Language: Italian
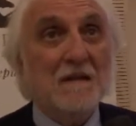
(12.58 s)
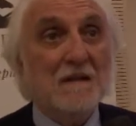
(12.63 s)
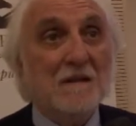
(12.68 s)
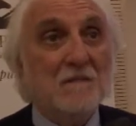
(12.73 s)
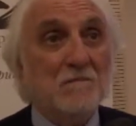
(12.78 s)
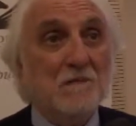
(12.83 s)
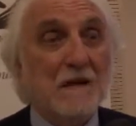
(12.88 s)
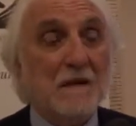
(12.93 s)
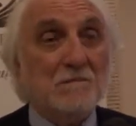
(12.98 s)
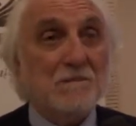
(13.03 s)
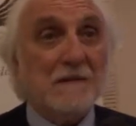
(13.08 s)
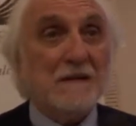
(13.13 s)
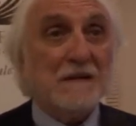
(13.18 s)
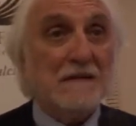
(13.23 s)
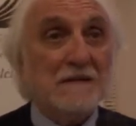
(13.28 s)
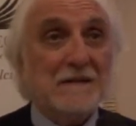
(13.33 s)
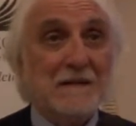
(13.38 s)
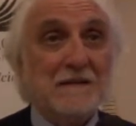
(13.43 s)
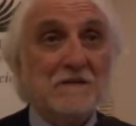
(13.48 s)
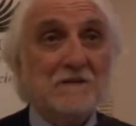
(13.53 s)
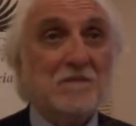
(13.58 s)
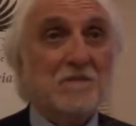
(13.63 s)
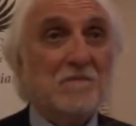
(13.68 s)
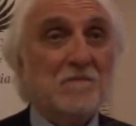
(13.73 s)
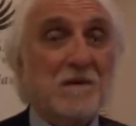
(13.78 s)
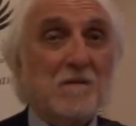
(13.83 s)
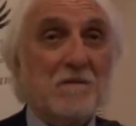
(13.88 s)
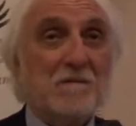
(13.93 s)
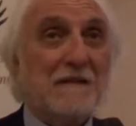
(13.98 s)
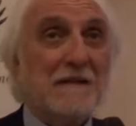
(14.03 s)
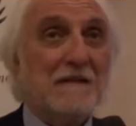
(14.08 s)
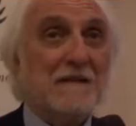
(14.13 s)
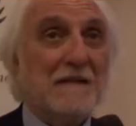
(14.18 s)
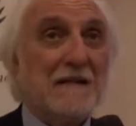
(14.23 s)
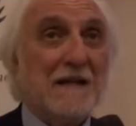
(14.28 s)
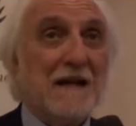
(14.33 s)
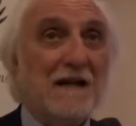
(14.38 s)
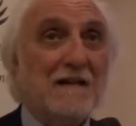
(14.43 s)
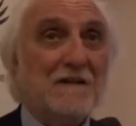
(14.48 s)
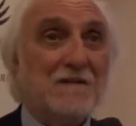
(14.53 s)
Ma perché intanto dobbiamo
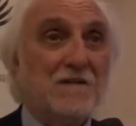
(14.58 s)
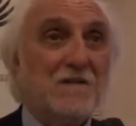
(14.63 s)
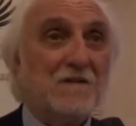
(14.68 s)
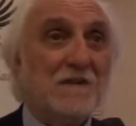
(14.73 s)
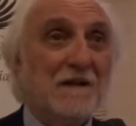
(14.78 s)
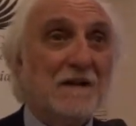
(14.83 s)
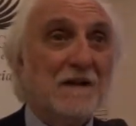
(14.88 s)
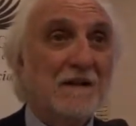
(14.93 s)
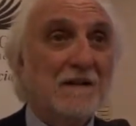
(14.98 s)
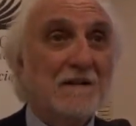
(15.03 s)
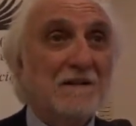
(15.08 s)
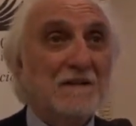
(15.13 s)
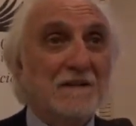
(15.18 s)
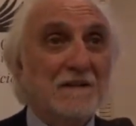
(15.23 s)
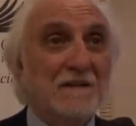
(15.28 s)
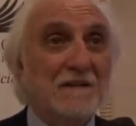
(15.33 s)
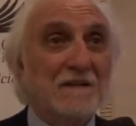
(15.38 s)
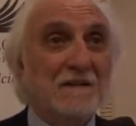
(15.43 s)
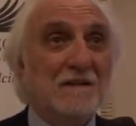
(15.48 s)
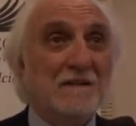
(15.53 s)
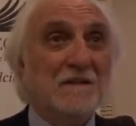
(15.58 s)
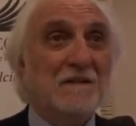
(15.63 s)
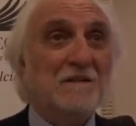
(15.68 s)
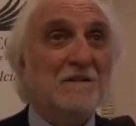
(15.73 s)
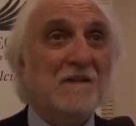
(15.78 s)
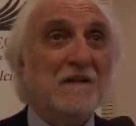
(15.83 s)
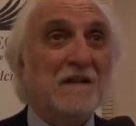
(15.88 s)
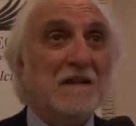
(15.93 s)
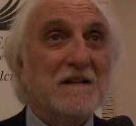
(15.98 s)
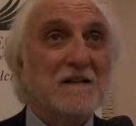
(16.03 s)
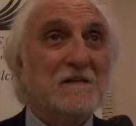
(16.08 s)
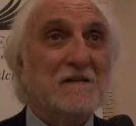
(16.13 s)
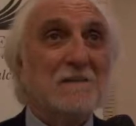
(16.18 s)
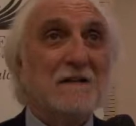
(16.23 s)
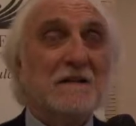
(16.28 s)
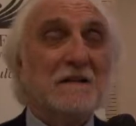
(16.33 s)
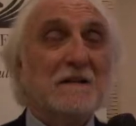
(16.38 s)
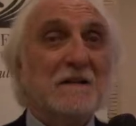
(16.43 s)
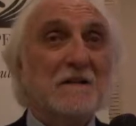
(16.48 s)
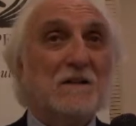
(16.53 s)
prendere atto che è
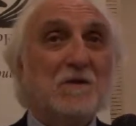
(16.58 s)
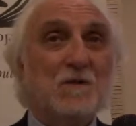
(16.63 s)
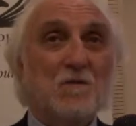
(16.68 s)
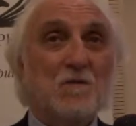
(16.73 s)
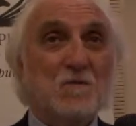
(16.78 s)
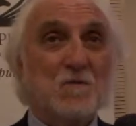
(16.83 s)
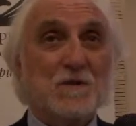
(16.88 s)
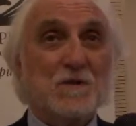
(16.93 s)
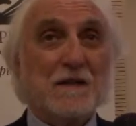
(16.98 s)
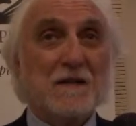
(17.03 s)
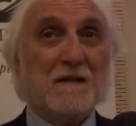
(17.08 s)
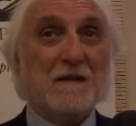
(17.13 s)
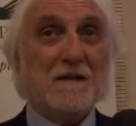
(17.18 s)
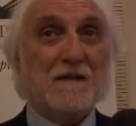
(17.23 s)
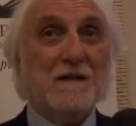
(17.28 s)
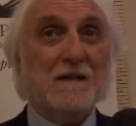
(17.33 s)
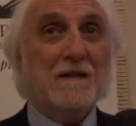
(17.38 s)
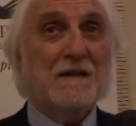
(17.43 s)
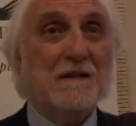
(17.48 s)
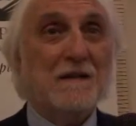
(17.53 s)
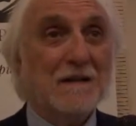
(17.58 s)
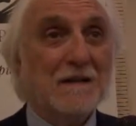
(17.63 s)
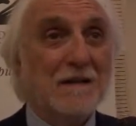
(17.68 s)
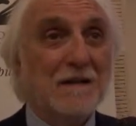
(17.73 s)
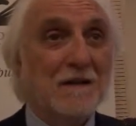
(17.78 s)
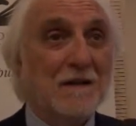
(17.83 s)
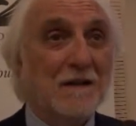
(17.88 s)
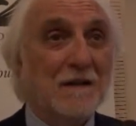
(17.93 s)
definitivamente chiusa e,